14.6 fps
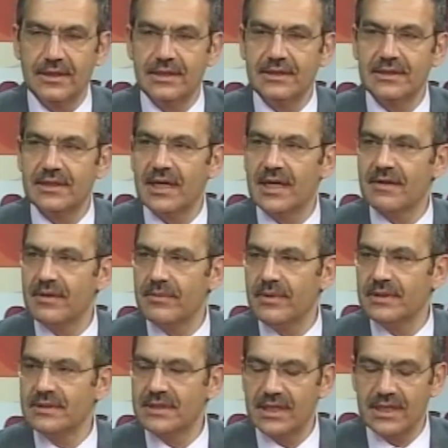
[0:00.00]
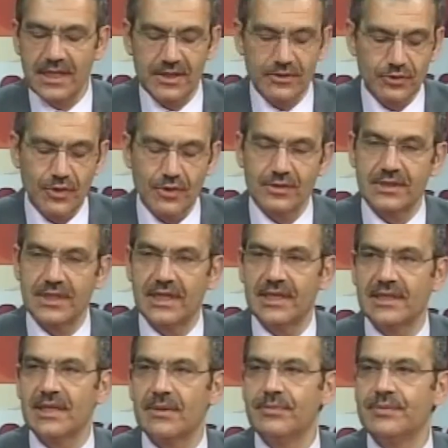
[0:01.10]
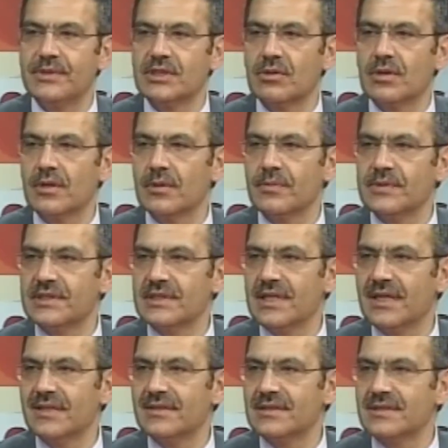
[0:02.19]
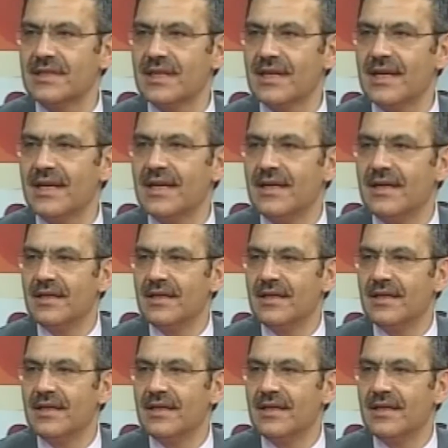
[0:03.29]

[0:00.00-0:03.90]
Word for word: intihar ve benzerleri çoksa ya da psikolog, psikiyatristlere